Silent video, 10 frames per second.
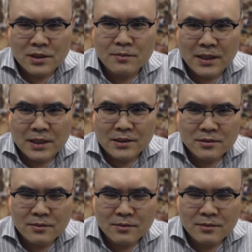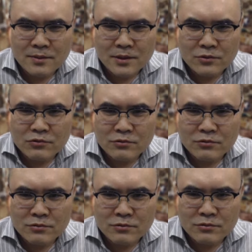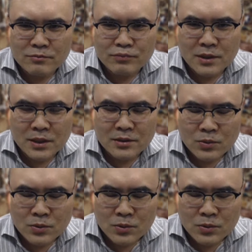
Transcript: 일반 육군 부대보다는 조금